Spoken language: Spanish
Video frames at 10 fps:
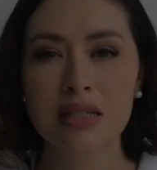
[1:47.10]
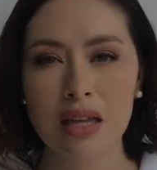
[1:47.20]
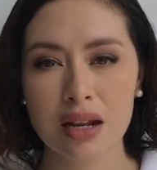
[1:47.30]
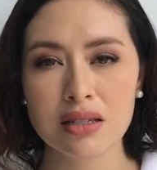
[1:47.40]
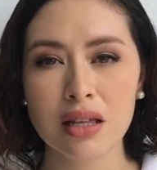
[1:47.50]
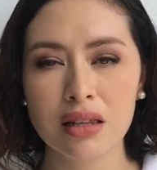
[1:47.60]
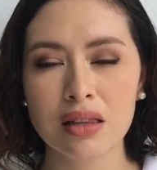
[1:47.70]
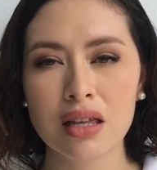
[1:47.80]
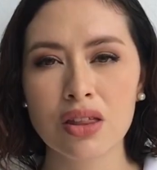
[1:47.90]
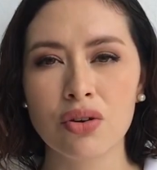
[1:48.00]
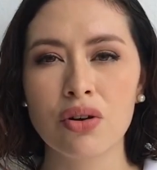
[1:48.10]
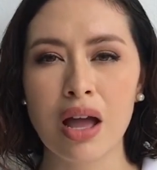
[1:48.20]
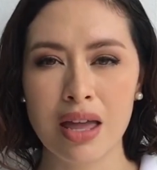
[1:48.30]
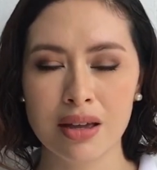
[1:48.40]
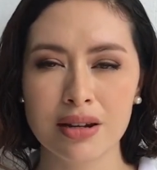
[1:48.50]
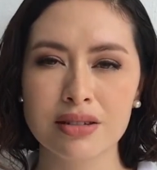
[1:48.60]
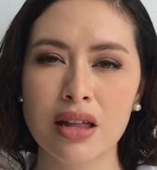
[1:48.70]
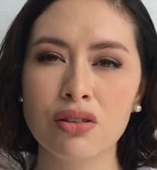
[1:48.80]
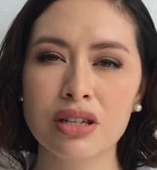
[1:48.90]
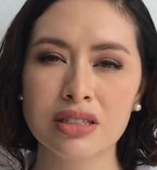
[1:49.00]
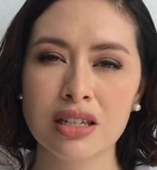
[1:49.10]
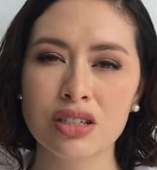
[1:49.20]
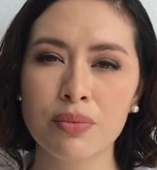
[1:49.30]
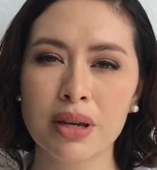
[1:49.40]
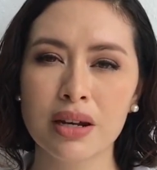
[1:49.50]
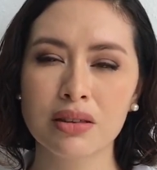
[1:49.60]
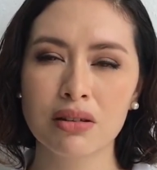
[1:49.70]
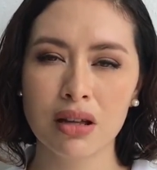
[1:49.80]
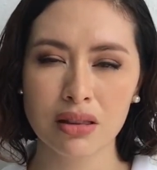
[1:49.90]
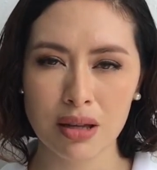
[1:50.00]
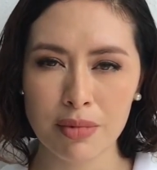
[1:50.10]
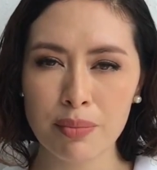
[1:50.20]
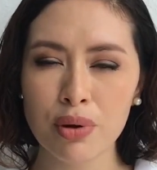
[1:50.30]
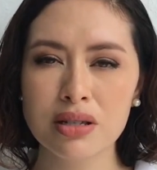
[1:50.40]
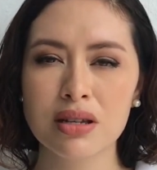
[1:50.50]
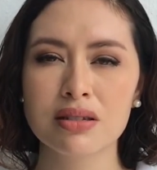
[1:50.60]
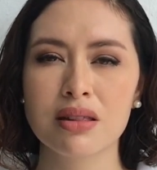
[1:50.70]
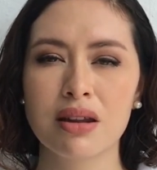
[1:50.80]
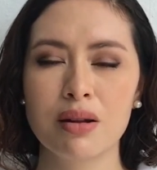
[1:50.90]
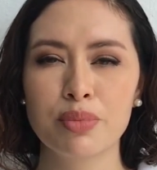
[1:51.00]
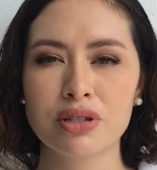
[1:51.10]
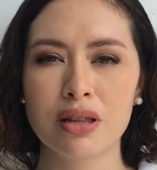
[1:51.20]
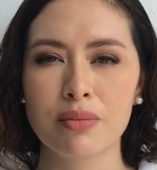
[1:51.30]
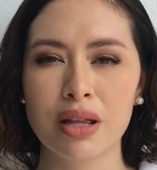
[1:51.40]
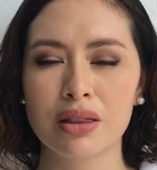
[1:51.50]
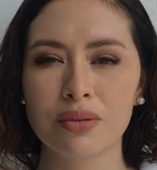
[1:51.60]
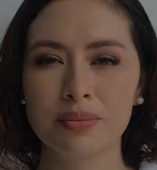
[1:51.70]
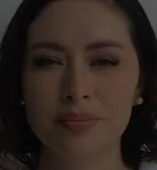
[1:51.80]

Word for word: Si eres detenido e ingresado a una estación migratoria, también puedes acceder al procedimiento.